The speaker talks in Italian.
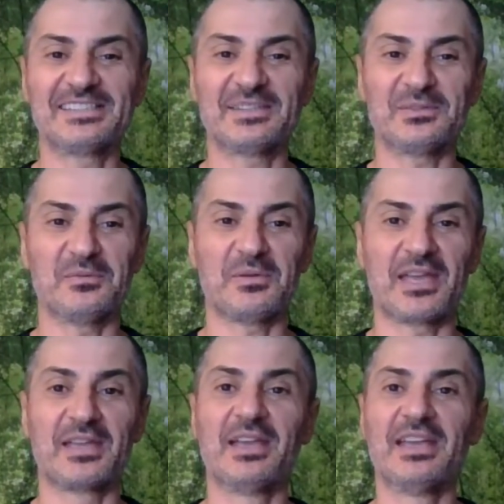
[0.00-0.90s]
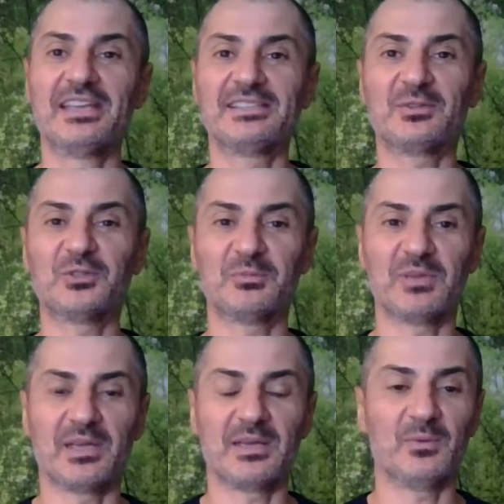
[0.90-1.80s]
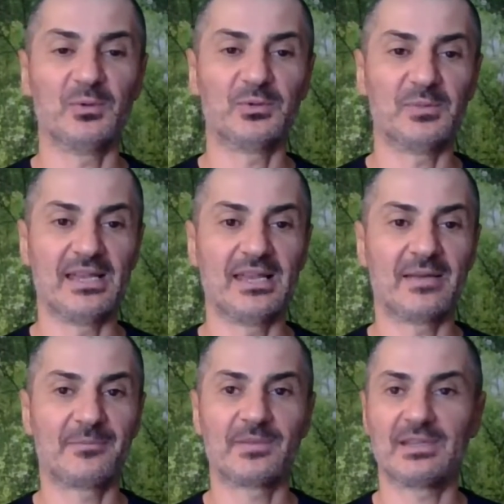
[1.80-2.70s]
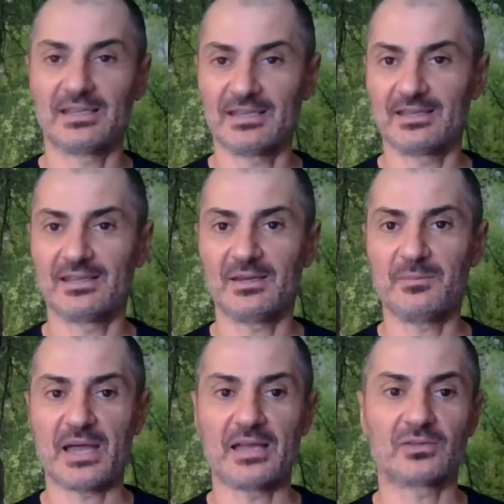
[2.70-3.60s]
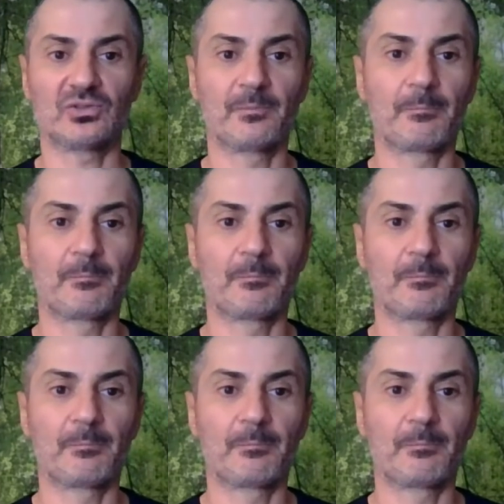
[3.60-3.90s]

secondo me, secondo me è molto bella. Riparto.